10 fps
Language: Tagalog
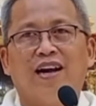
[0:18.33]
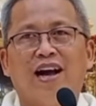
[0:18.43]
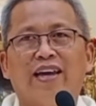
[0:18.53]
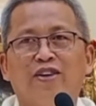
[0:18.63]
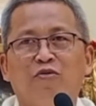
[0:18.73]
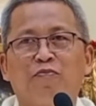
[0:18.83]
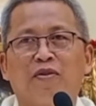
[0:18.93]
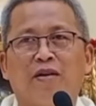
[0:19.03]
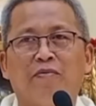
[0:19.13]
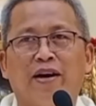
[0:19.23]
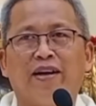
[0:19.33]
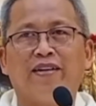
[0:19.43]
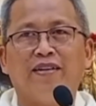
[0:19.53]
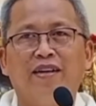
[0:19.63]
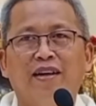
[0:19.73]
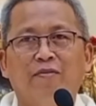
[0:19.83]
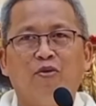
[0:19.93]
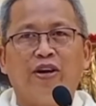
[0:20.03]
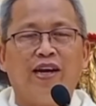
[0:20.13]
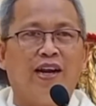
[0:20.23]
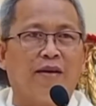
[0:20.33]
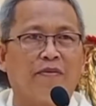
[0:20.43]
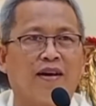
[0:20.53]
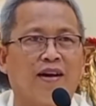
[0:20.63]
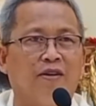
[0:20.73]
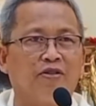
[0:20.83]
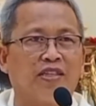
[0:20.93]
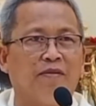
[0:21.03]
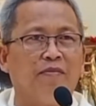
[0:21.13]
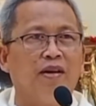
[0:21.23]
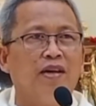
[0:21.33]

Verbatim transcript: hayop kaman muhilak kausab.